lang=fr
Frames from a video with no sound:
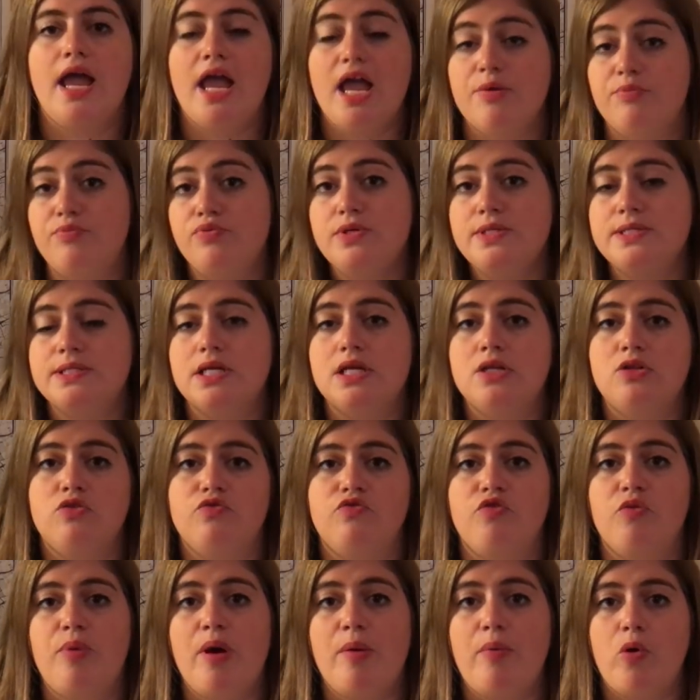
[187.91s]
Et puisqu'il
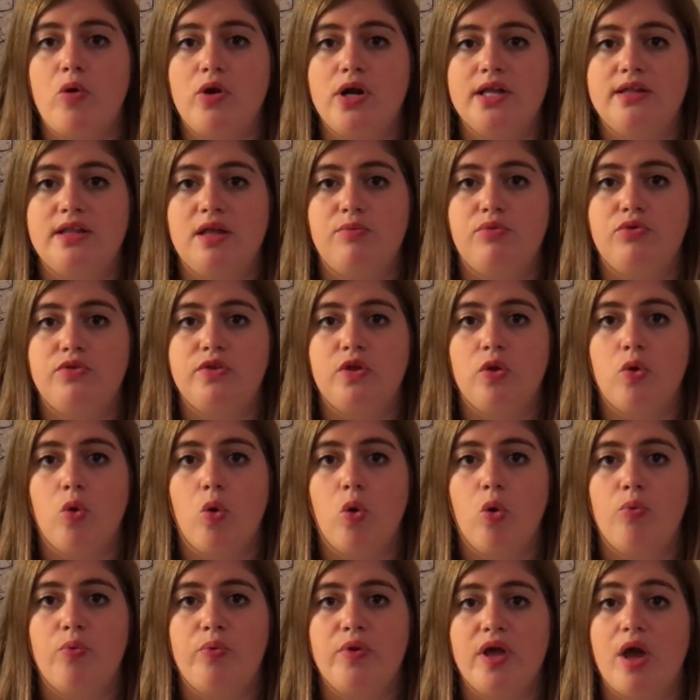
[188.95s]
ne faut pas prendre les députés
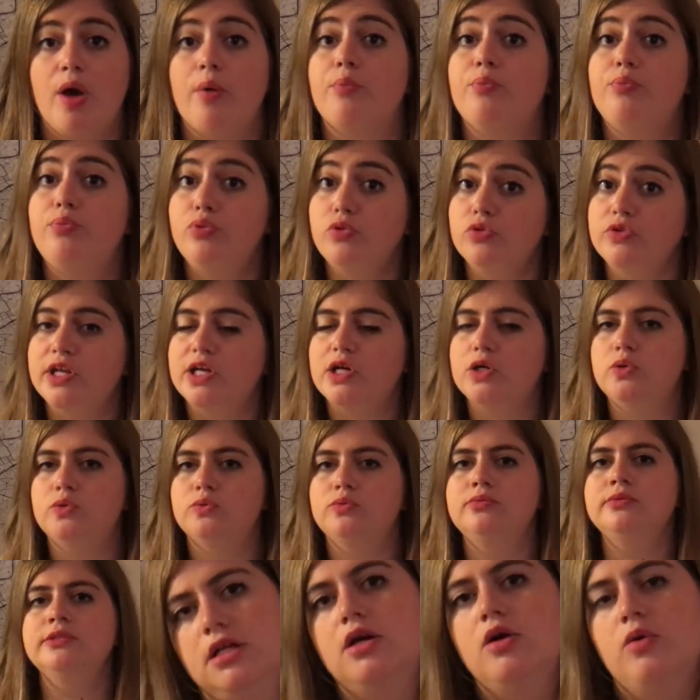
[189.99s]
européens pour des
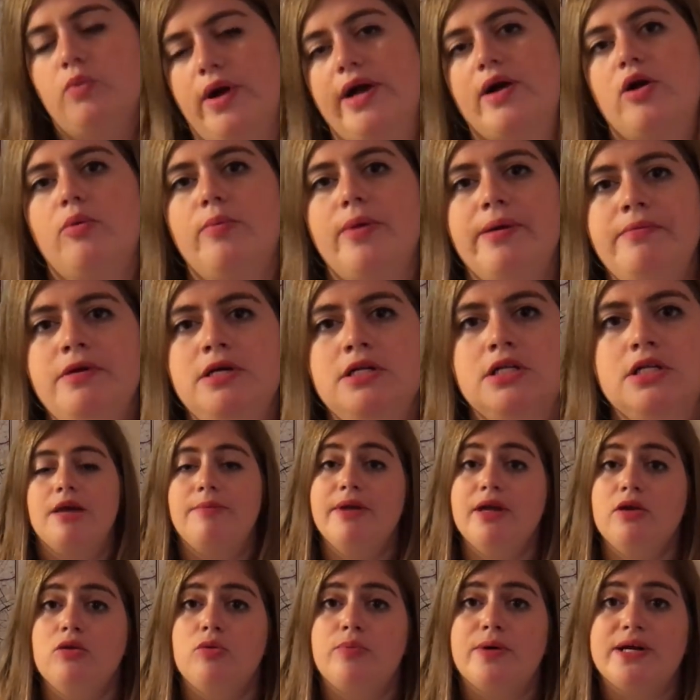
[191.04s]
cons, ouais quand même, eh
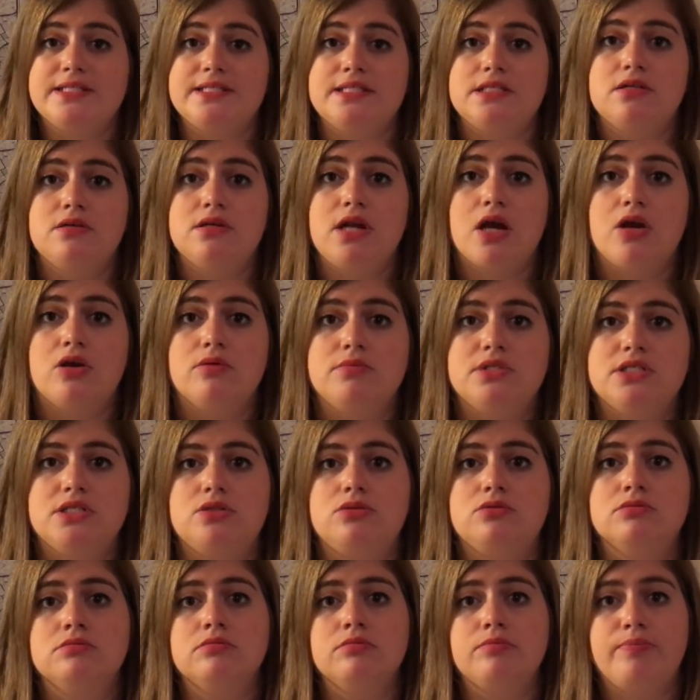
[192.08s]
bien le président de la
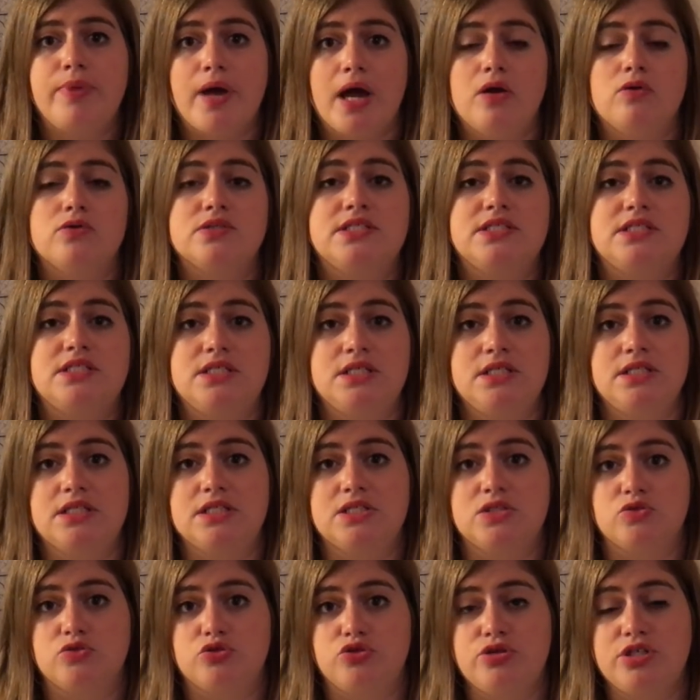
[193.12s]
commission parle aussi
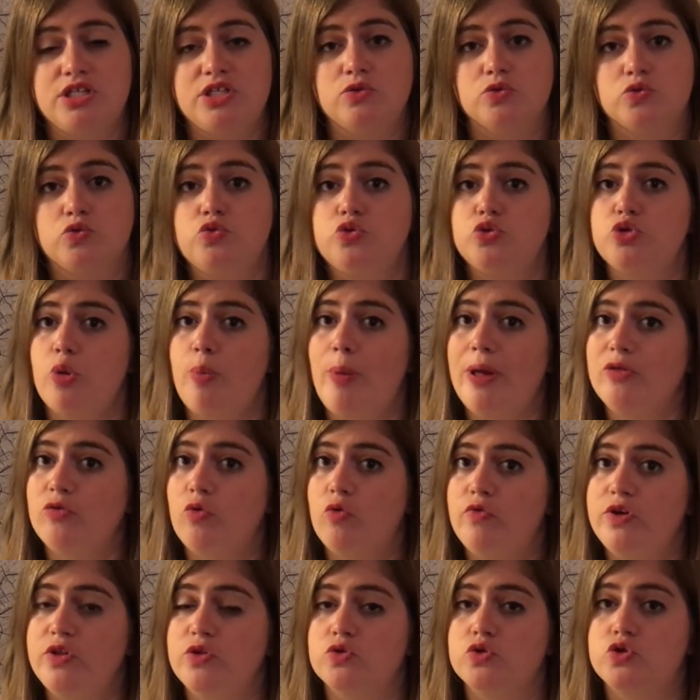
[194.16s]
des enjeux qui n'ont toujours pas
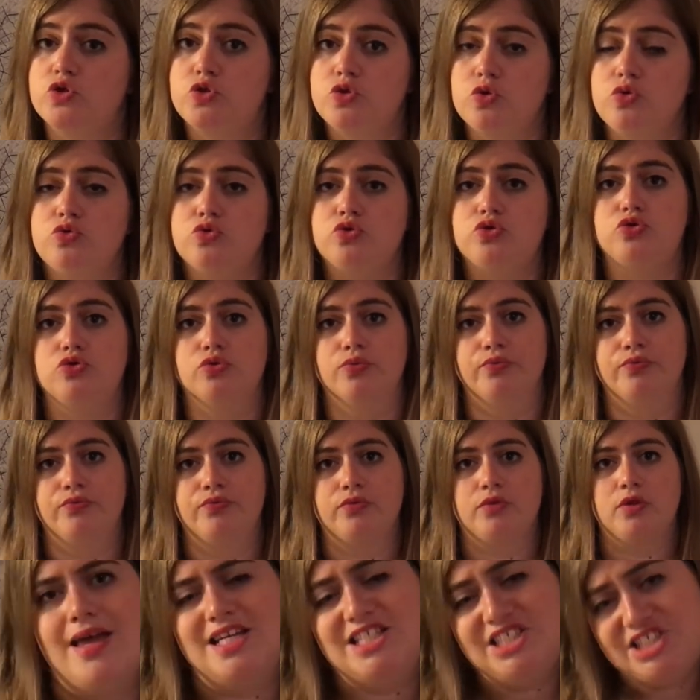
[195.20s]
trouvé de solution.
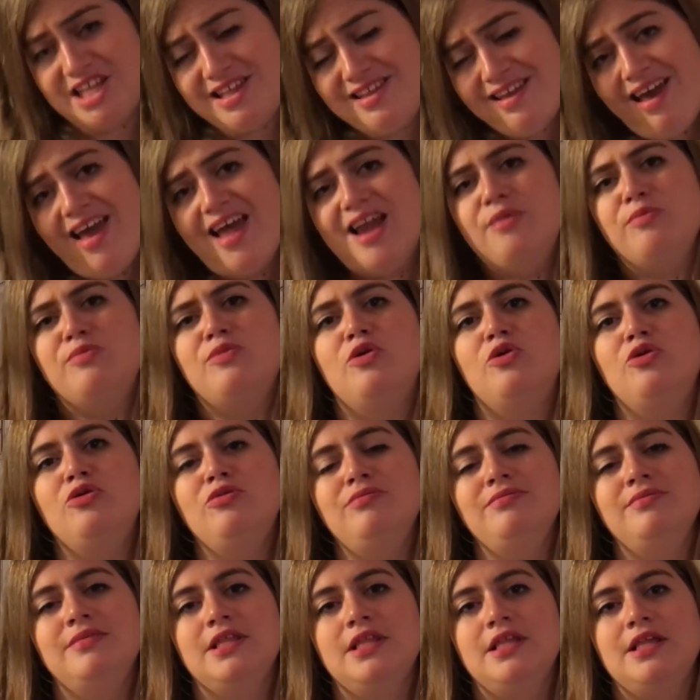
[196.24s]
Et
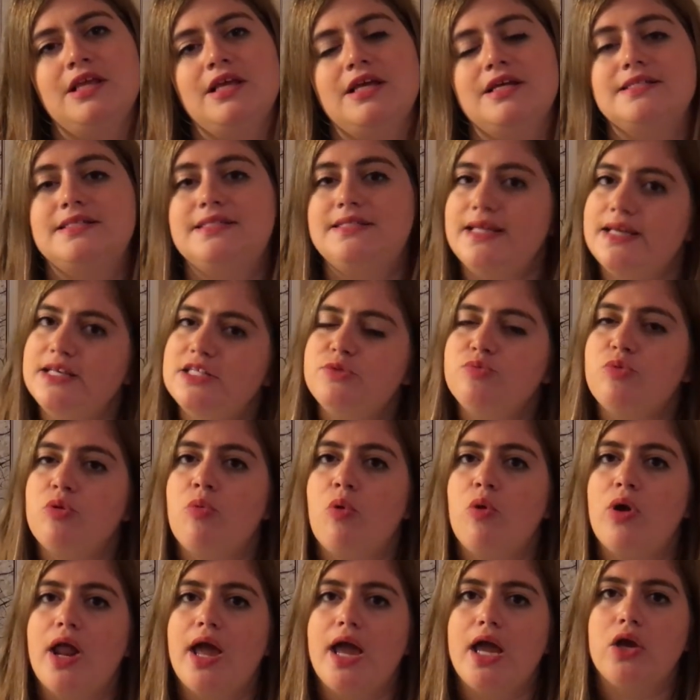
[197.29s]
généralement, c'est à ce
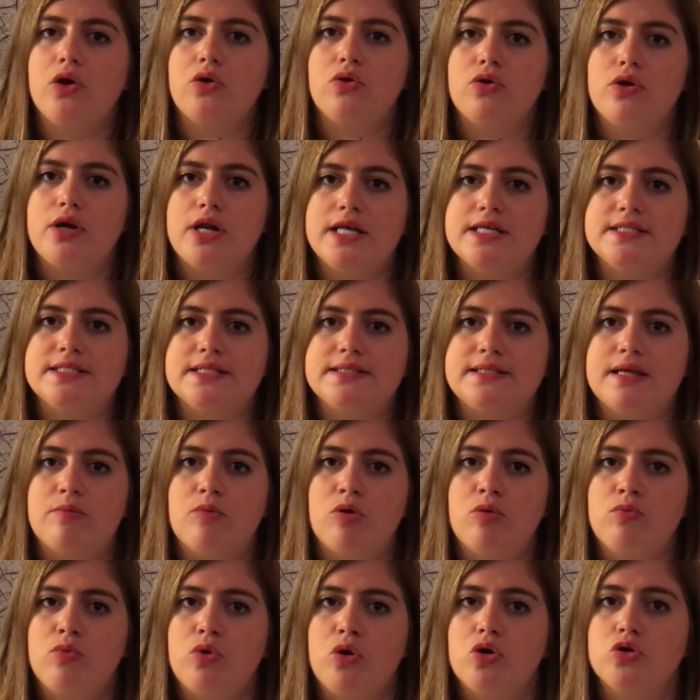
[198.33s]
moment-là que les États
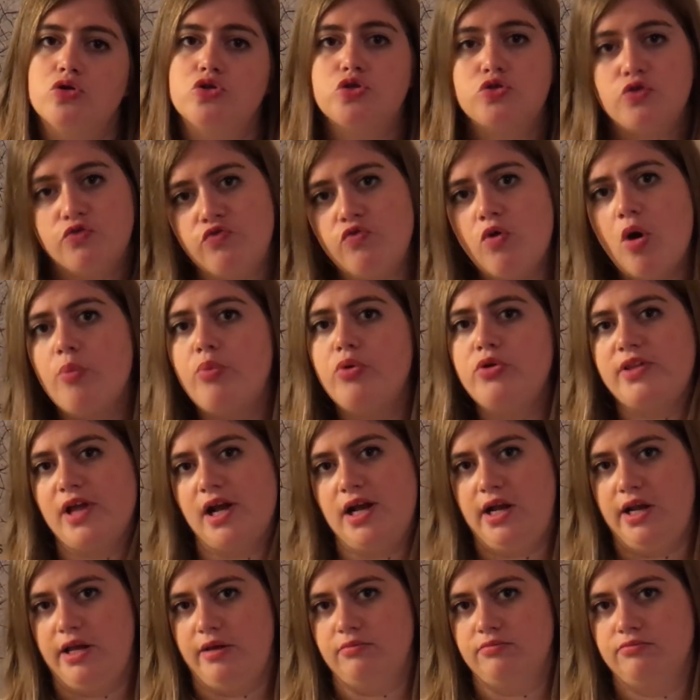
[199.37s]
membres se font un peu
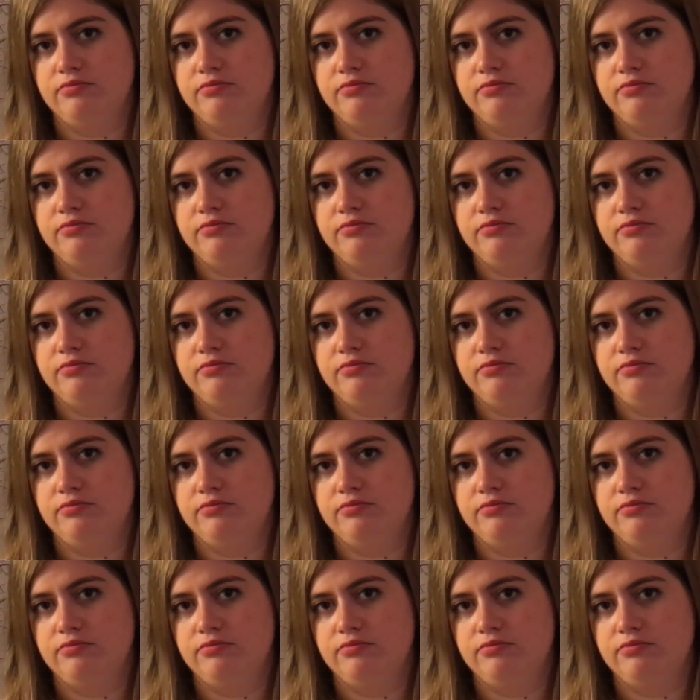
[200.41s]
tacler.